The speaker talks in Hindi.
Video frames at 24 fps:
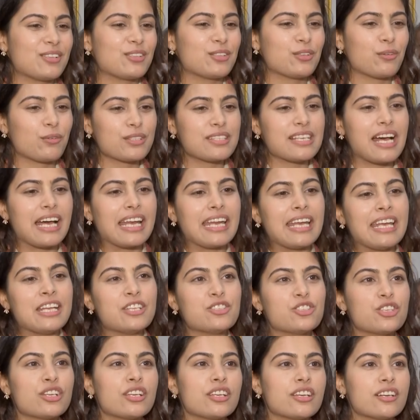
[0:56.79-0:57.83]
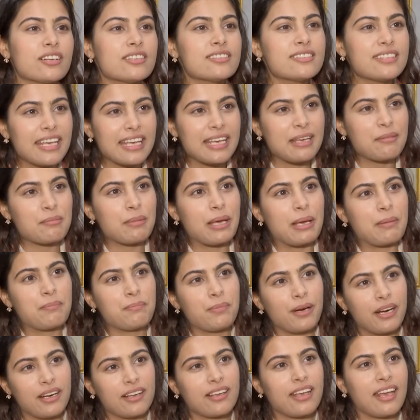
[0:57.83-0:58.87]
तो वो सारे इंजीनियर से ही मैं
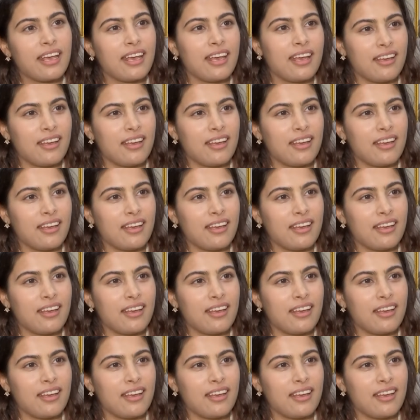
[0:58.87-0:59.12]
पढ़ के